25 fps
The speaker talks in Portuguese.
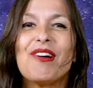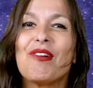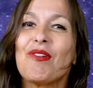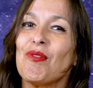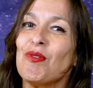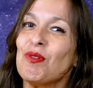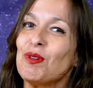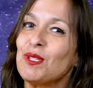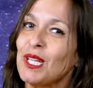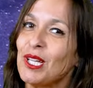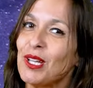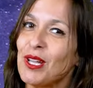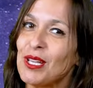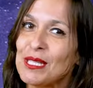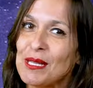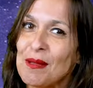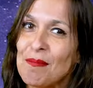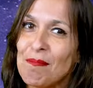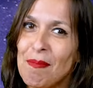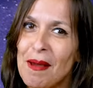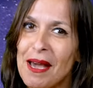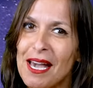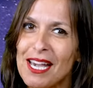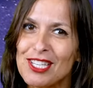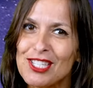Curta nossa
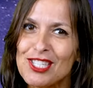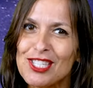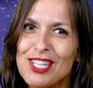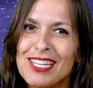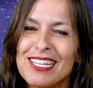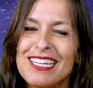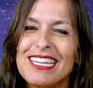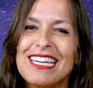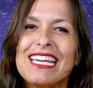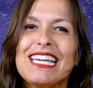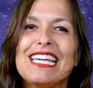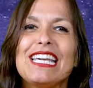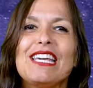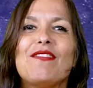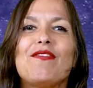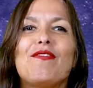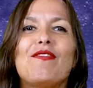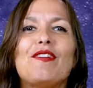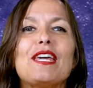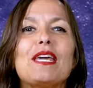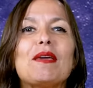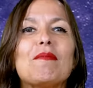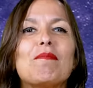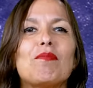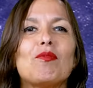página e
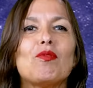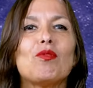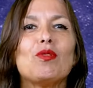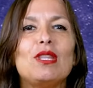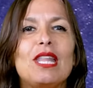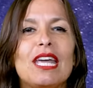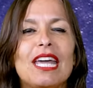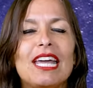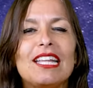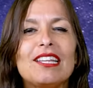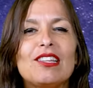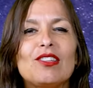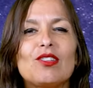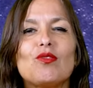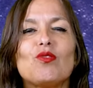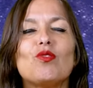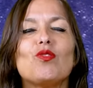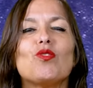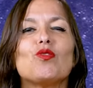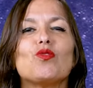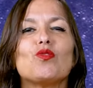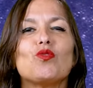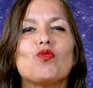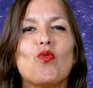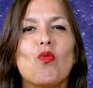fique por dentro
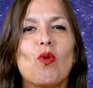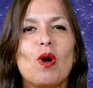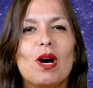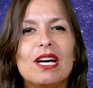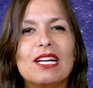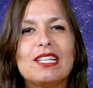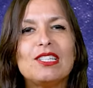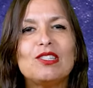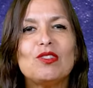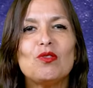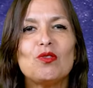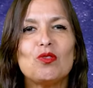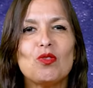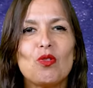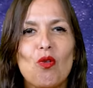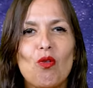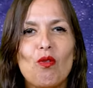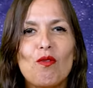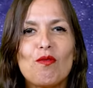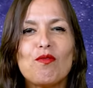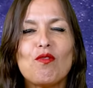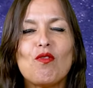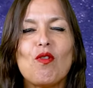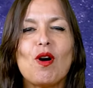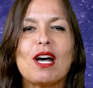do Ano
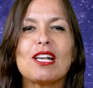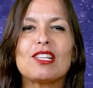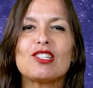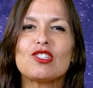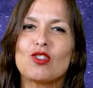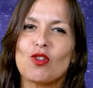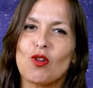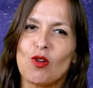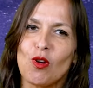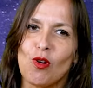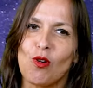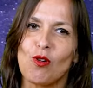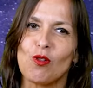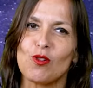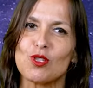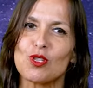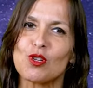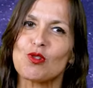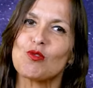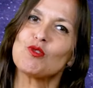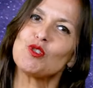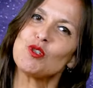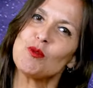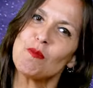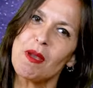Novo
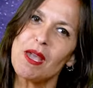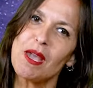Astrológico de